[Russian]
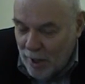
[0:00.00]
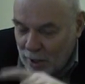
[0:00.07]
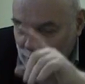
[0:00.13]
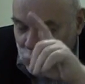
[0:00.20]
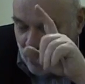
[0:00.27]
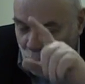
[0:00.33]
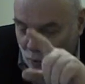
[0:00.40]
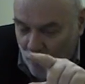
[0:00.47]

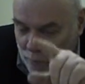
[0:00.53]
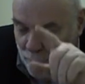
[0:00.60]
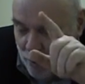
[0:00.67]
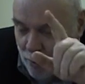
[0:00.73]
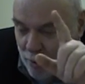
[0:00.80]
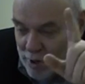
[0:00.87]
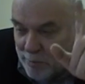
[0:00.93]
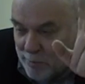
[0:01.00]
Дробь
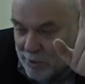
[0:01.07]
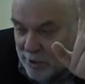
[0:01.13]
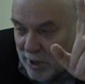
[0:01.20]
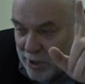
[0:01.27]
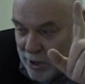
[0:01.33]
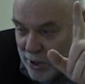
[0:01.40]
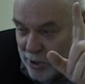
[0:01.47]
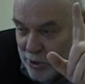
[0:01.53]
уходит в
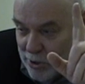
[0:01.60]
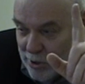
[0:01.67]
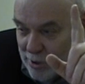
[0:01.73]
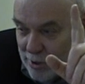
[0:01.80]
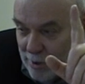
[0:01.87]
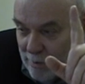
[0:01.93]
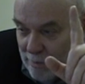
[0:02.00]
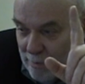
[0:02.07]
бесконечность.